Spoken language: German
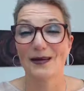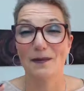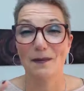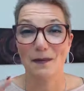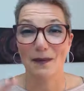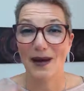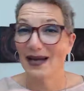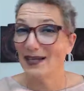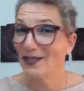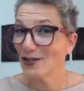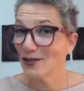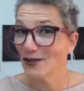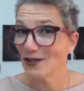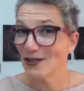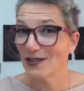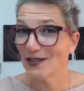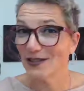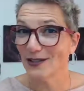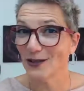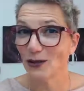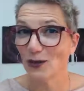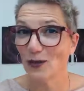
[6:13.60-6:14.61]
Mein
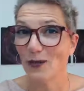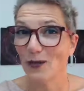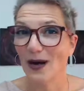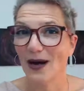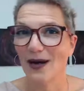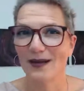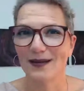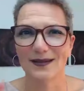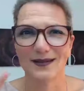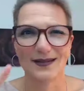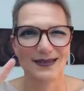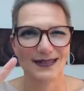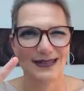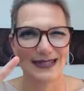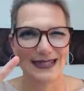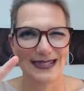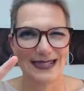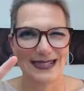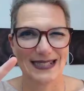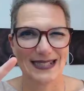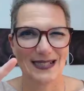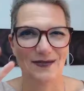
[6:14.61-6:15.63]
Schlüssel Nummer
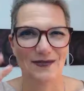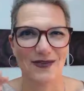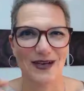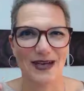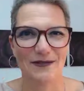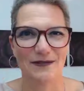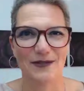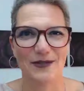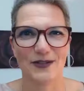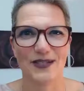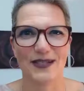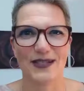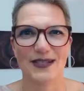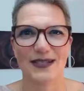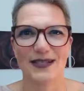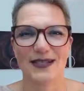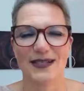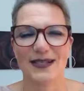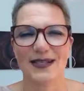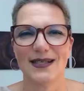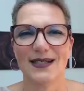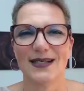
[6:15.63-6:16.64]
zwei für dich.
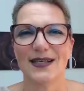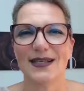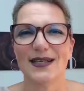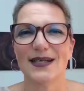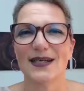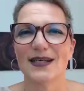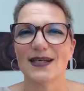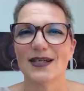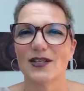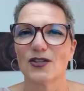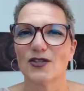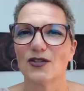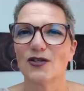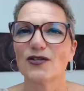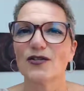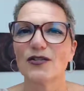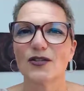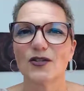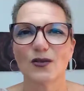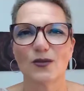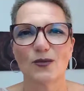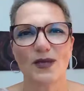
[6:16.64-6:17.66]
Der
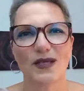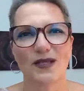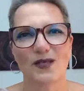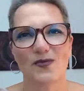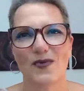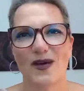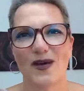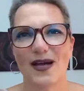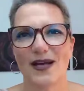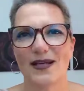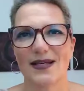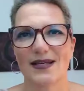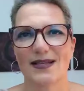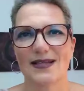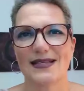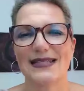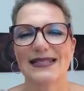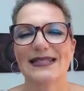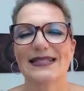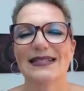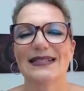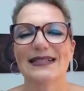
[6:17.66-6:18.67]
Schlüssel Nummer zwei
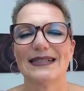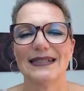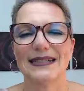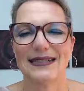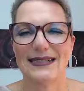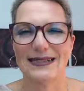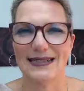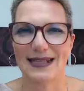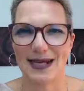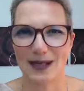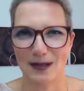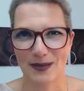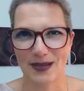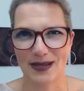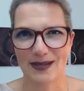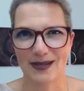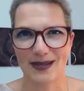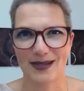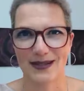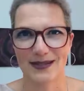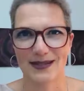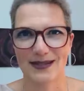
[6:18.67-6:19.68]
ist
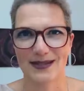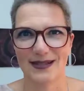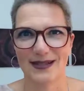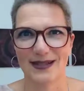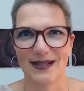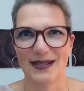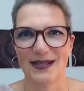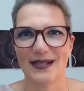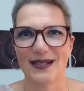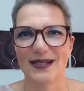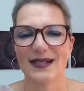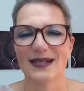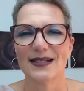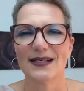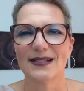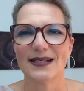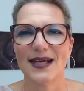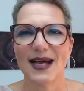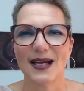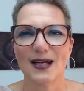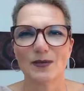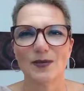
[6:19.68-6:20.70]
Dankbarkeit.
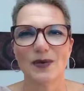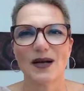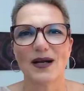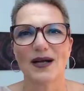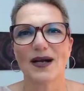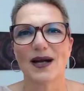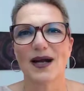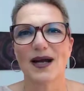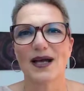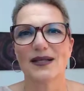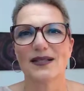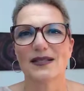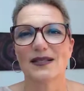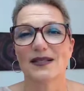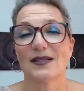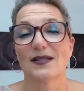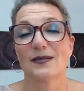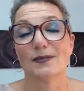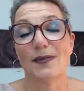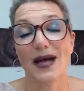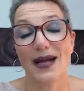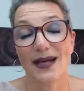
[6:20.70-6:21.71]
Dankbarkeit
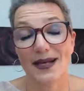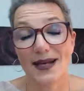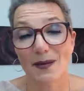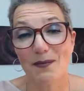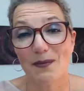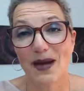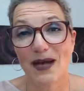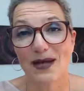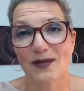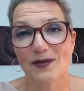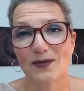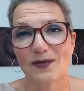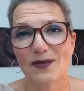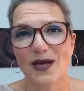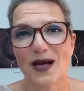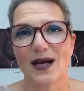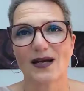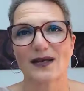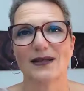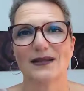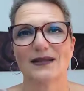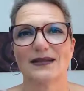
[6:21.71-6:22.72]
ist meiner Meinung
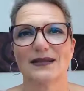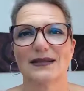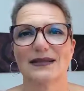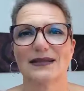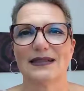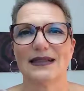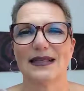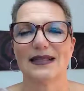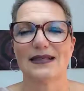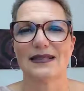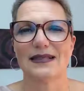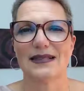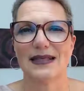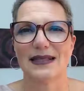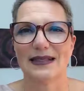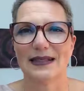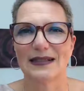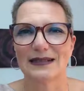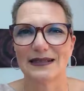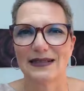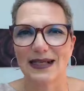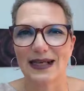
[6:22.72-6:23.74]
nach das,
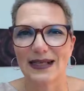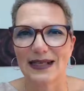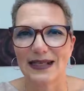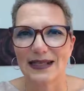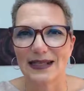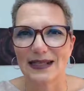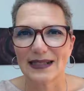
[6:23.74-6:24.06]
der